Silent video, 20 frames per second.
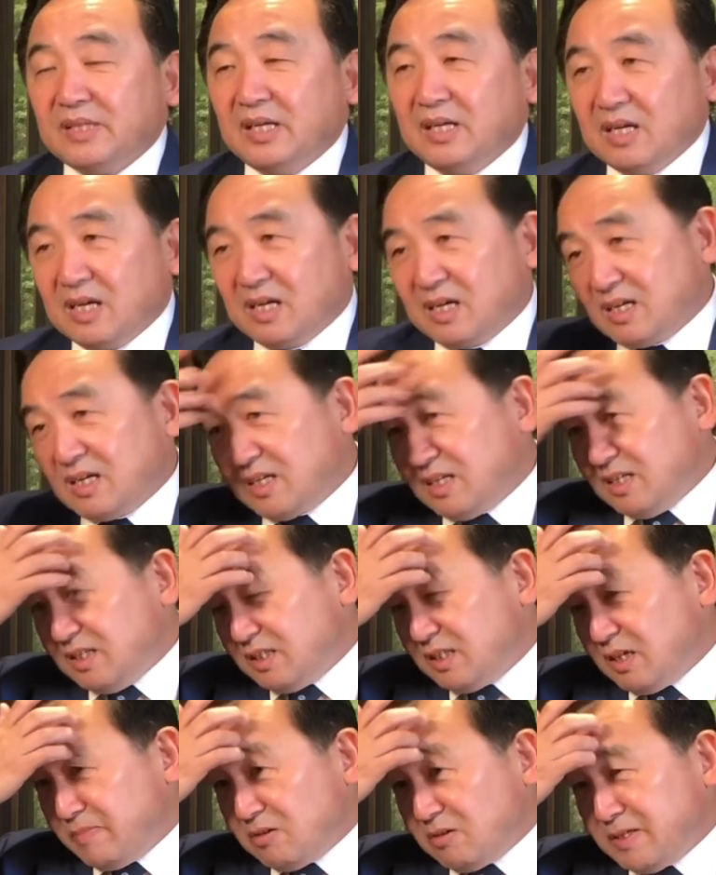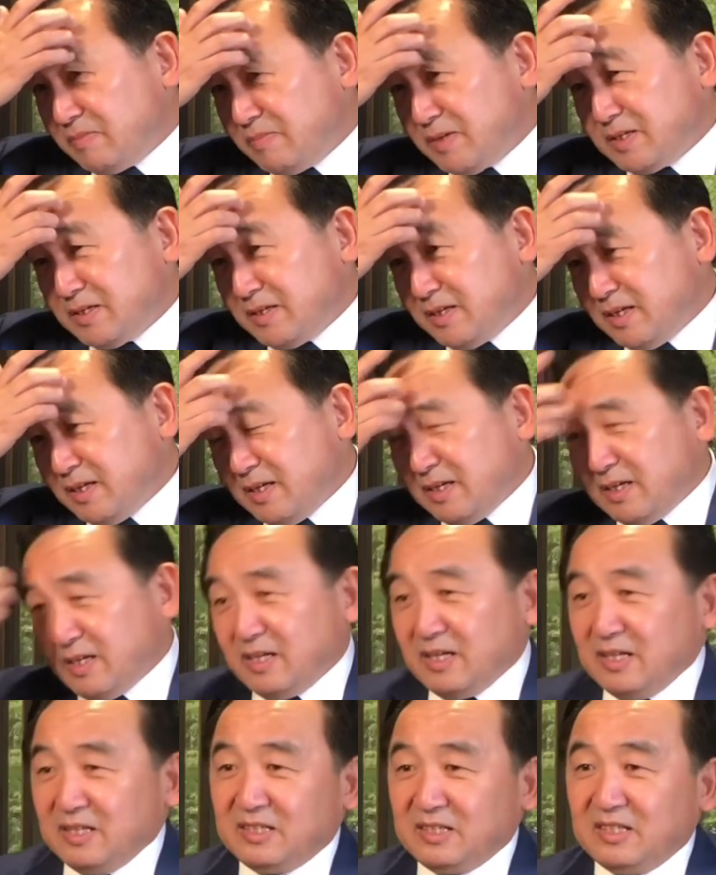呃，叫什么，
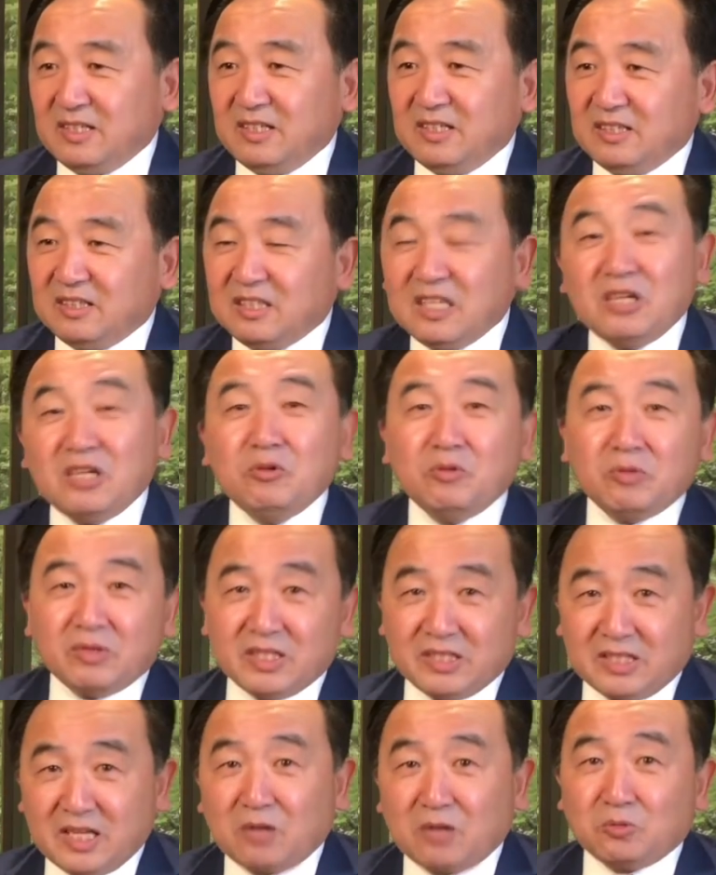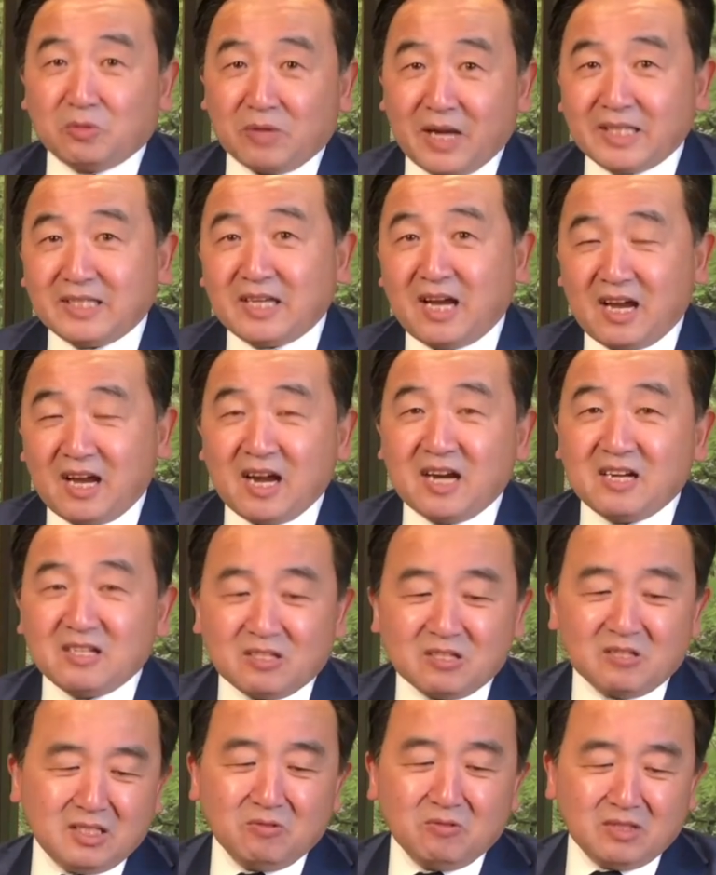呃，地域的角度来讲，还是
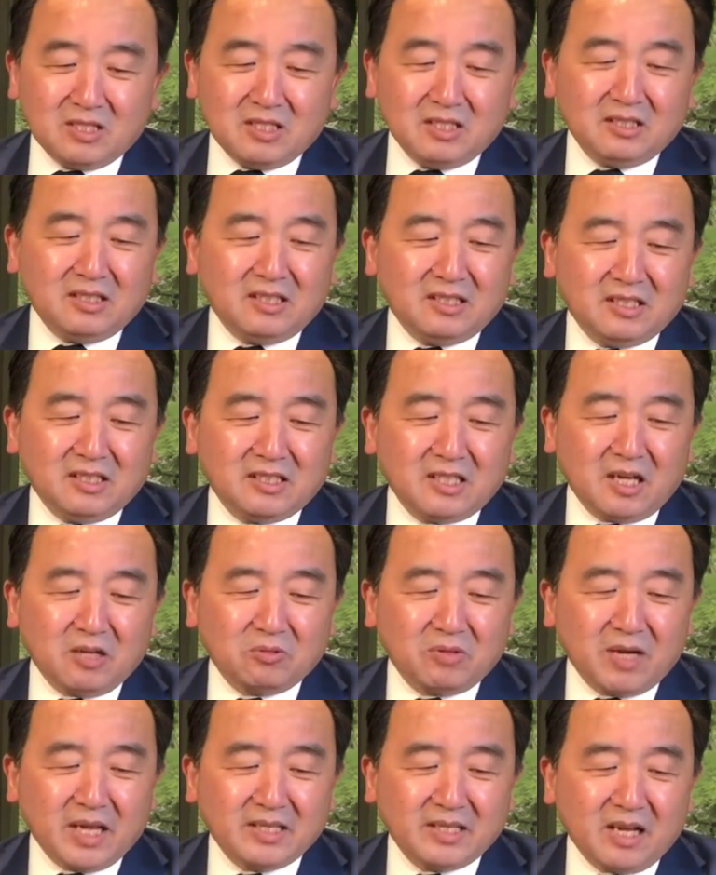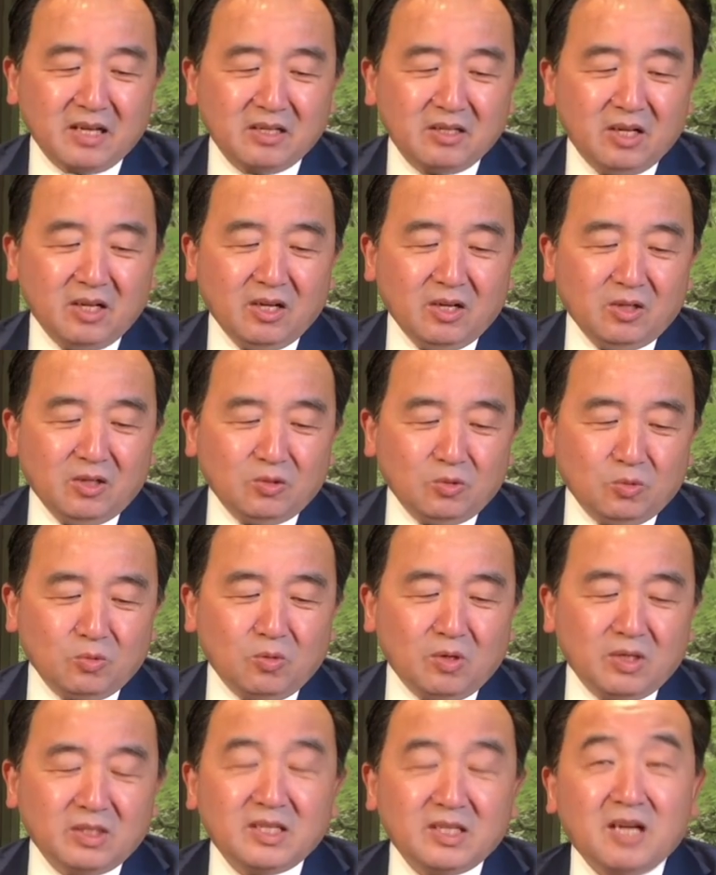从经济的角度来讲，中
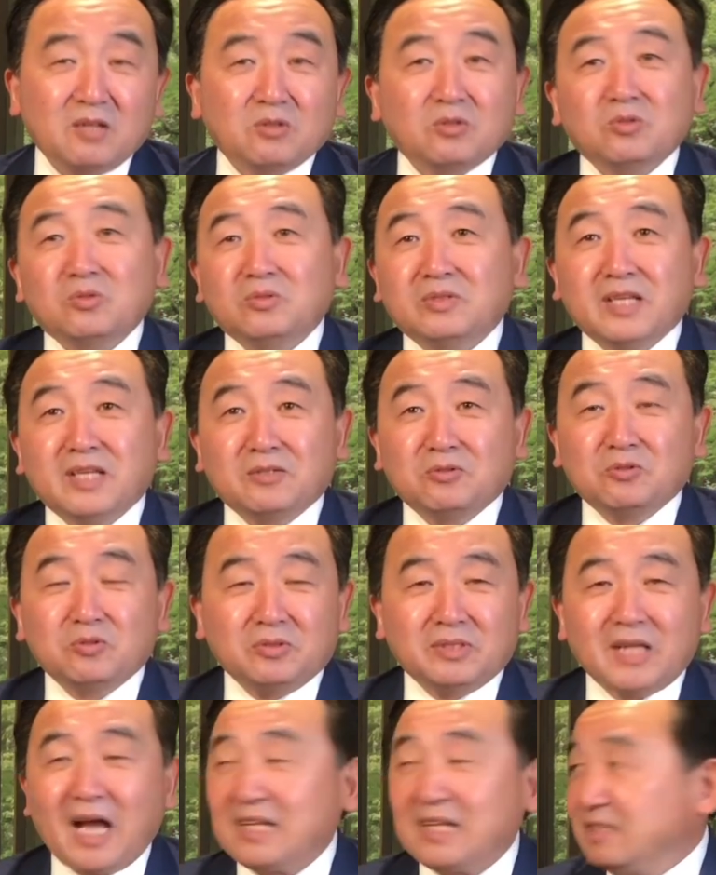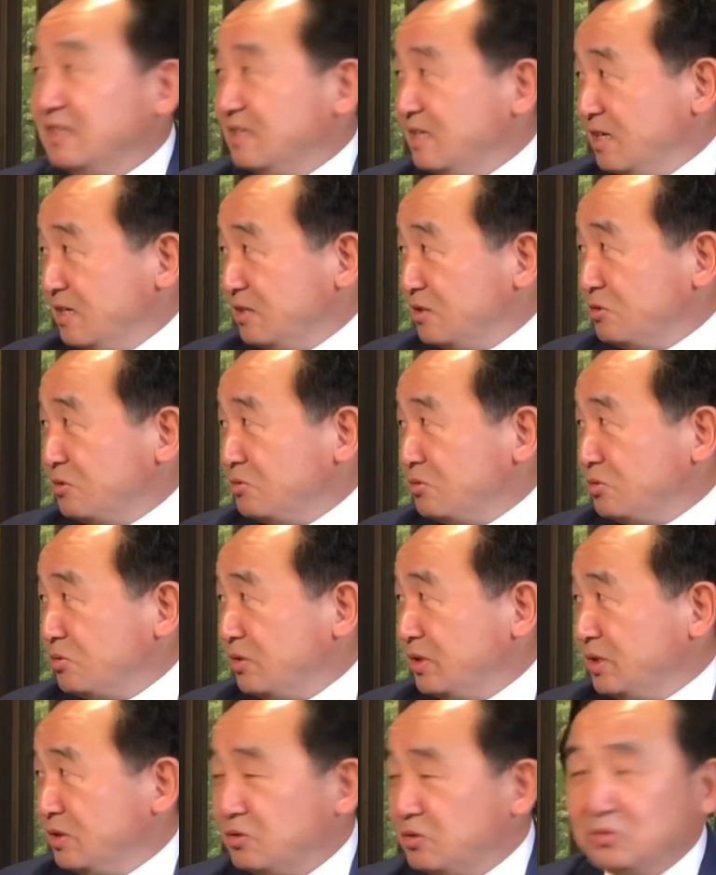国将出现巨大的，呃，就
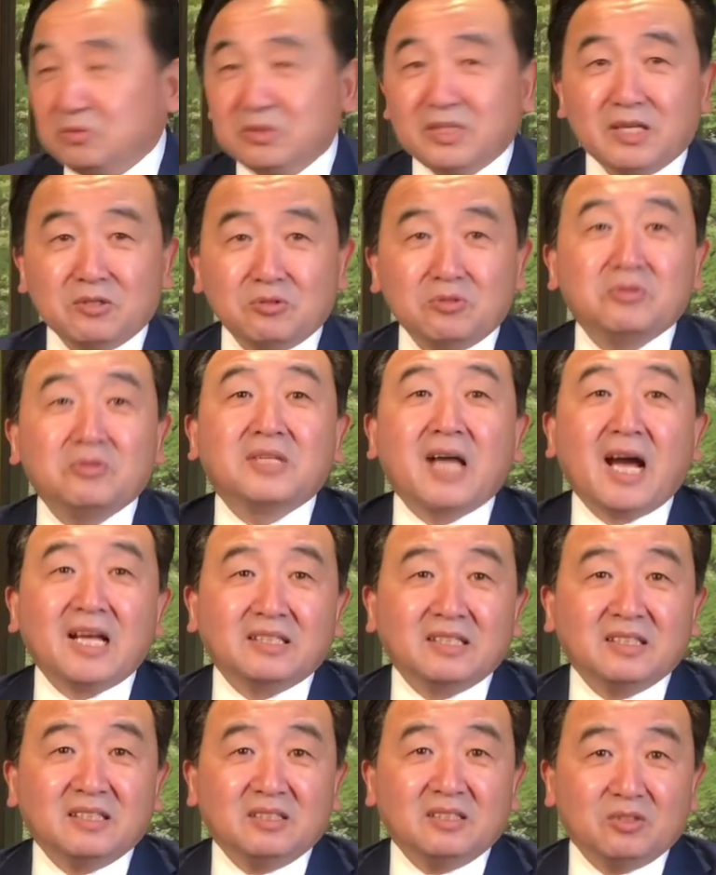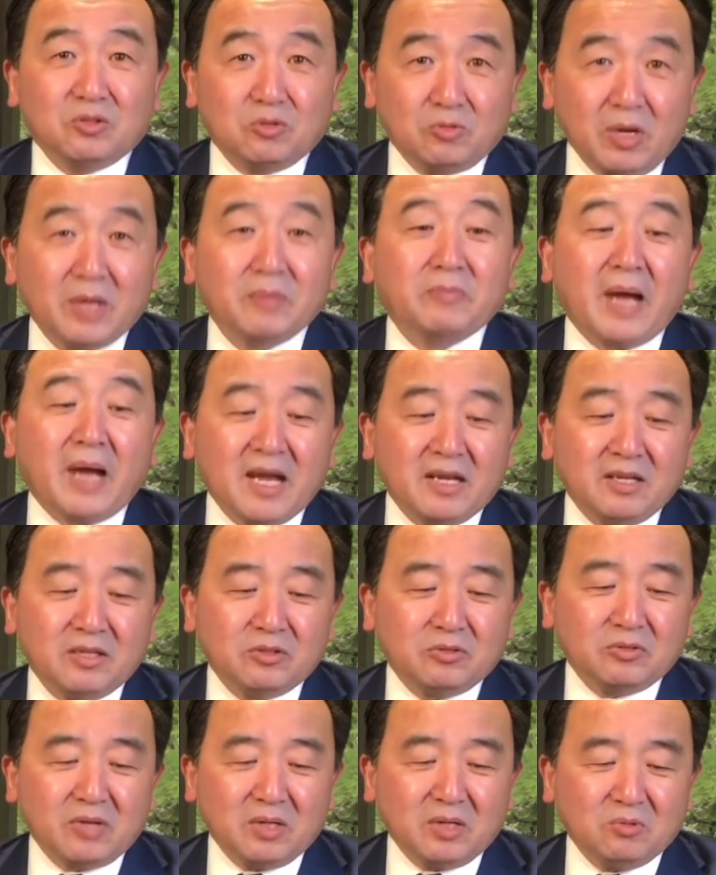会出现巨大的衰败
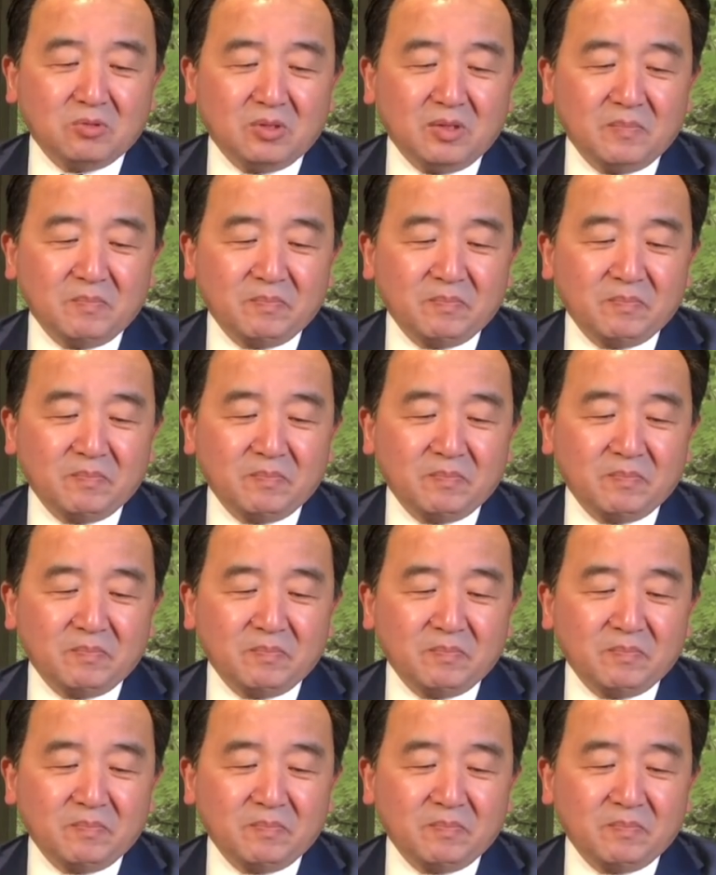衰落。